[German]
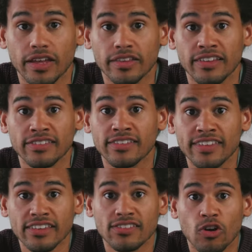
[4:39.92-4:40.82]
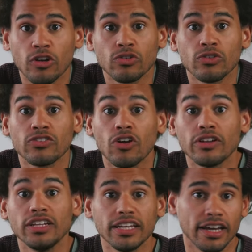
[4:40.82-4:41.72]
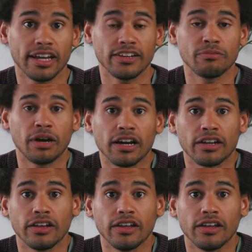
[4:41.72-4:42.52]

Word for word: Das Gesetz konnte uns noch nie gerecht machen,